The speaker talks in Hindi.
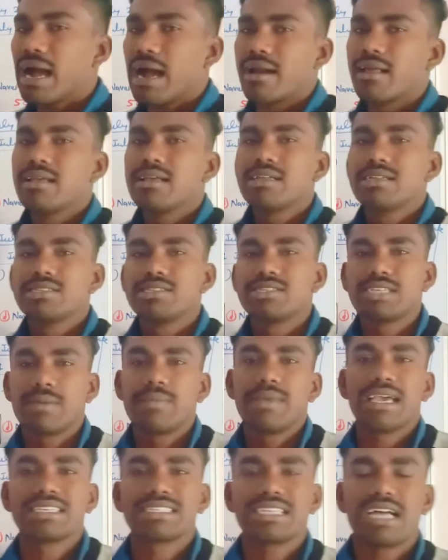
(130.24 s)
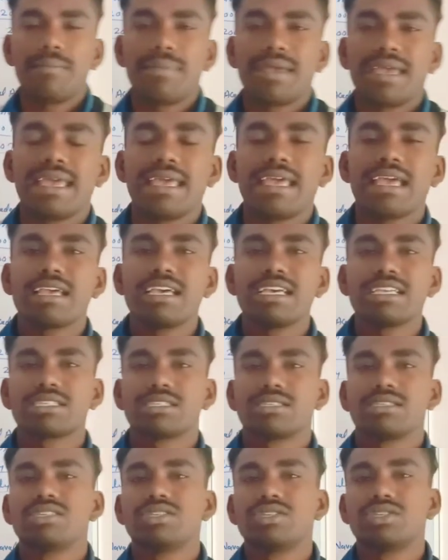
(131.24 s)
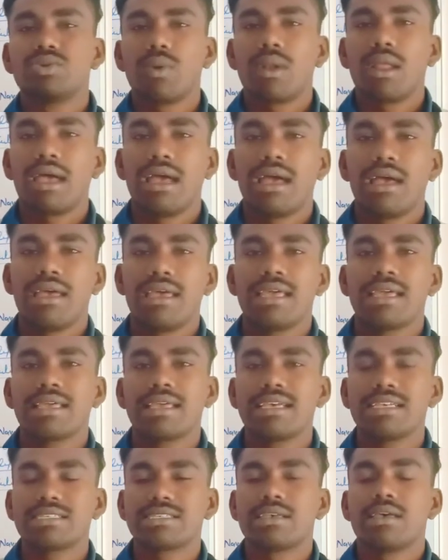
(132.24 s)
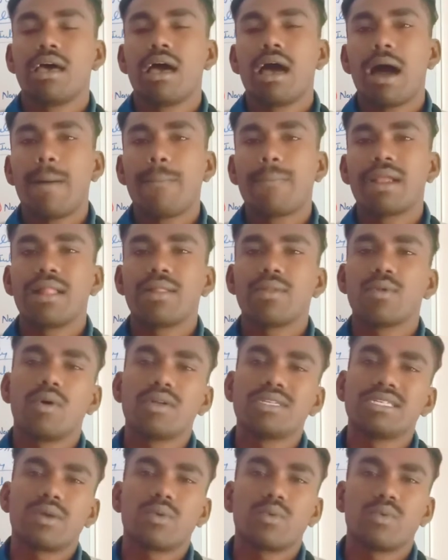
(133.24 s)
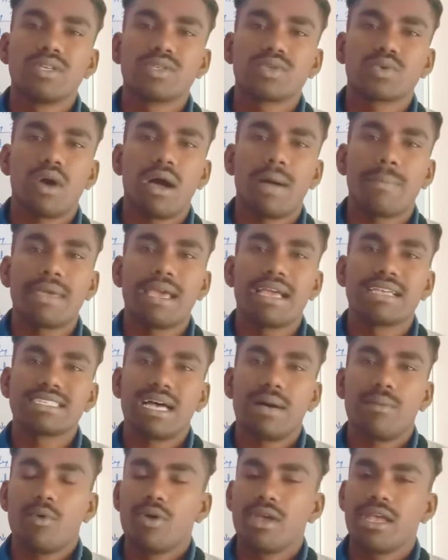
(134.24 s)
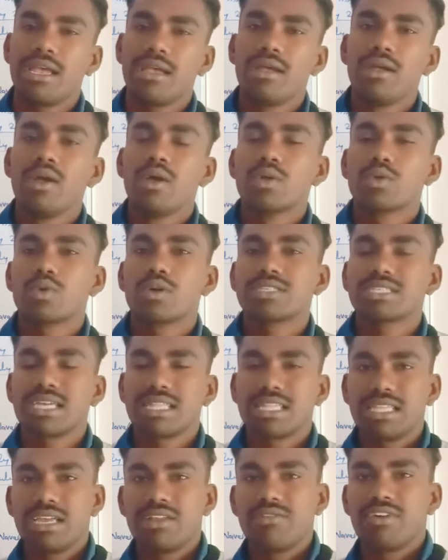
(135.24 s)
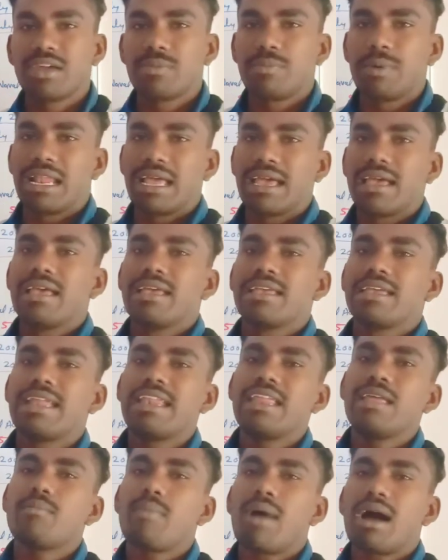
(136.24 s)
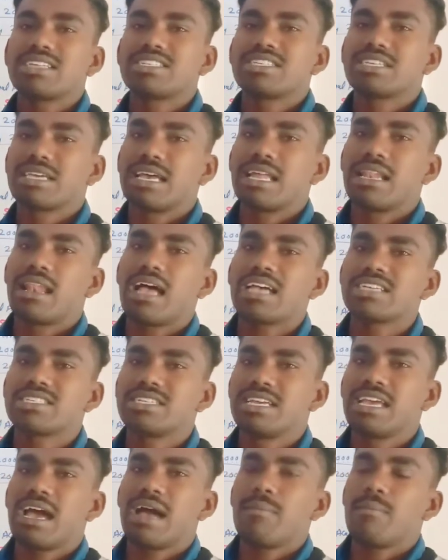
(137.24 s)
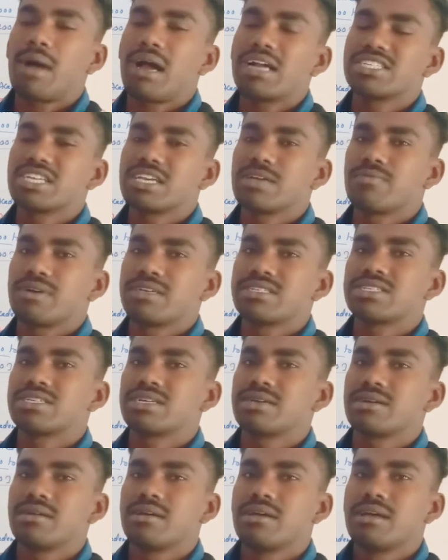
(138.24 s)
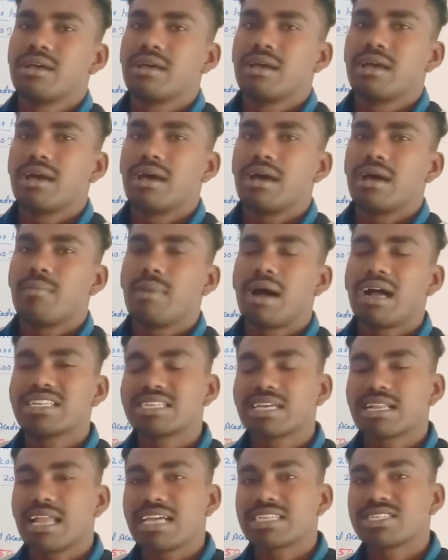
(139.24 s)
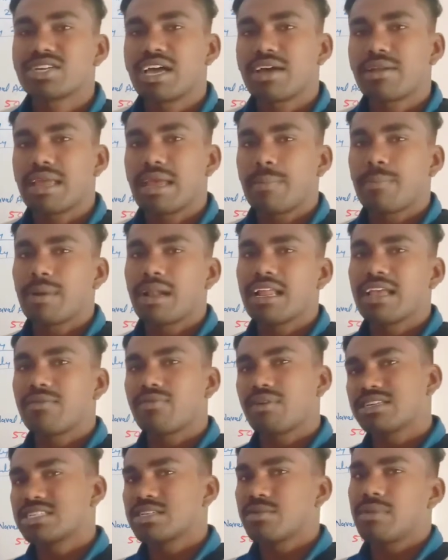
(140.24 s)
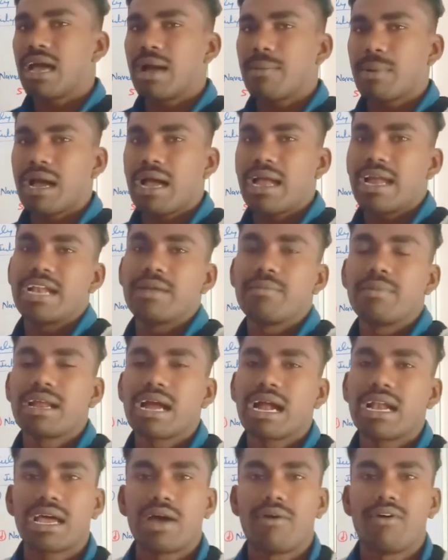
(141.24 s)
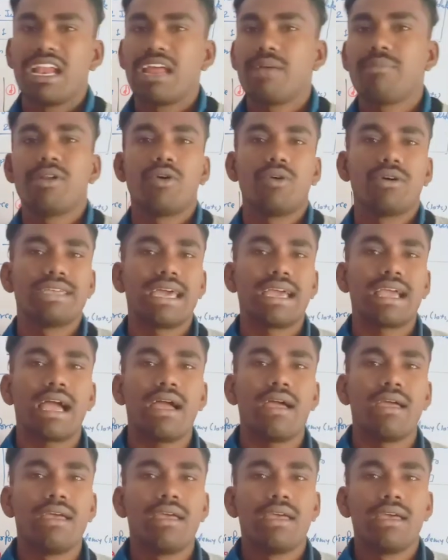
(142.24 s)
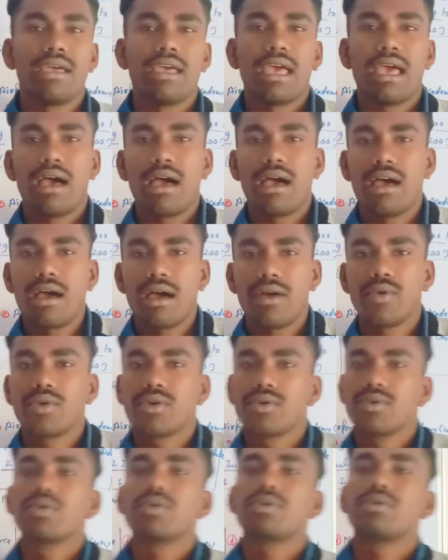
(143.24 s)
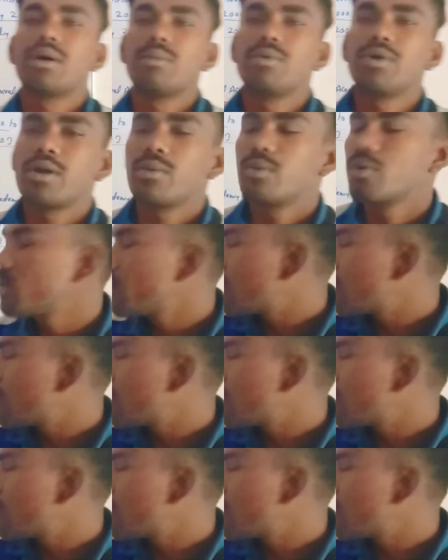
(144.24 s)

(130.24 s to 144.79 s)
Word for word: कार्ड जब एग्ज़ाम है 21 जुड़ इक्कीस अप्रैल 2019 को आपकी एग्ज़ाम होगी तो इसके तीन वीक पहले यानी मार्च के लास्ट या मार्च के फर्स्ट मार्च के लास्ट या अप्रैल के फर्स्ट में आपका एडमिट कार्ड अवेलेबल हो जाएगा डब्ल्यू डब्ल्यू